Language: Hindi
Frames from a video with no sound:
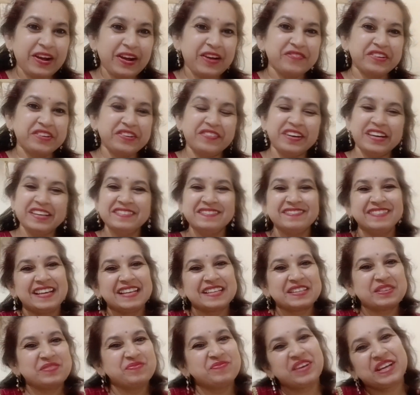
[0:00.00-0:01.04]
एवरीवन
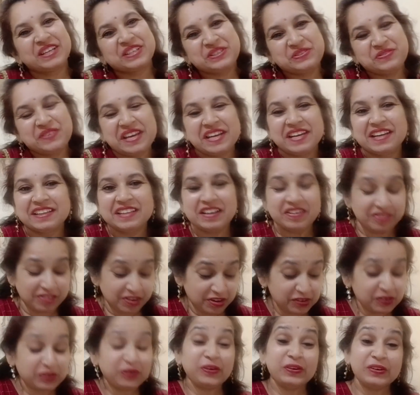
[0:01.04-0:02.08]
वेलकम बैक टू माई ਅਨਦਰ
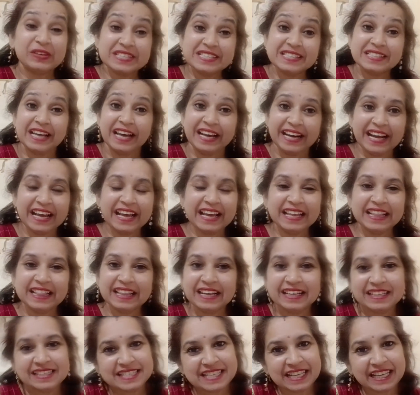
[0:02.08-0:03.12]
ब्लॉग होर सारे किदा
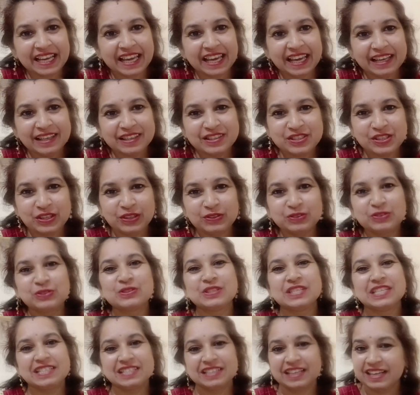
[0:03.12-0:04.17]
चंगे चलो
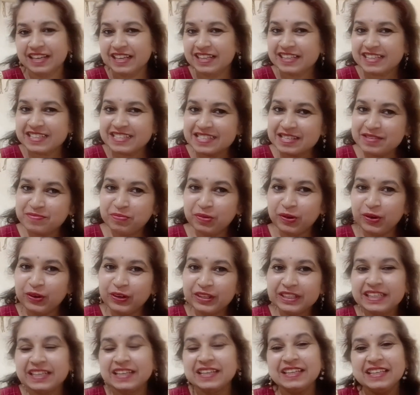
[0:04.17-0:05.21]
ਤੁਸੀਂ चंगे तो असी
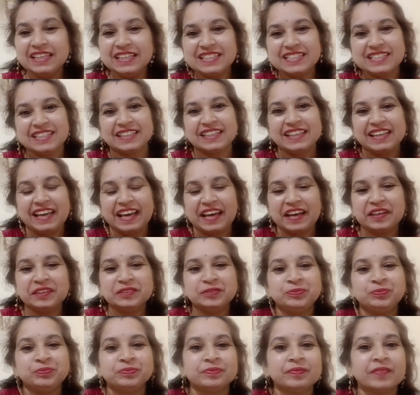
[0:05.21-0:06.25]
बहुत ही चंगे
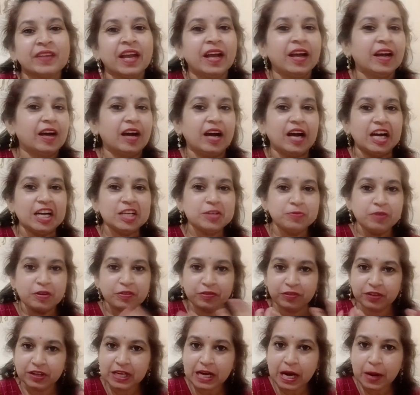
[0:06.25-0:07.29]
आज मैं
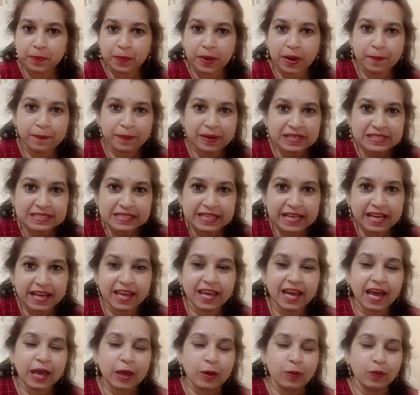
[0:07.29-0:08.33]
फिर आपके पास
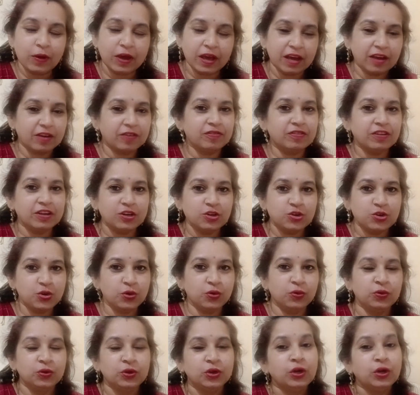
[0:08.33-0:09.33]
लेके आई हूँ एक वीडियो